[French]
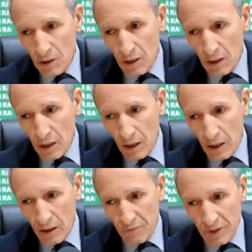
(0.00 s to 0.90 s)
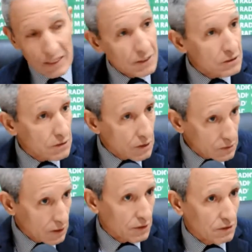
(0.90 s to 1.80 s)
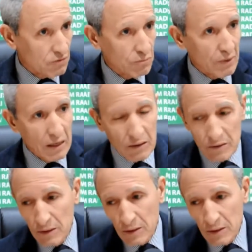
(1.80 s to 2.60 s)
euh, vers la descente, à un niveau bas.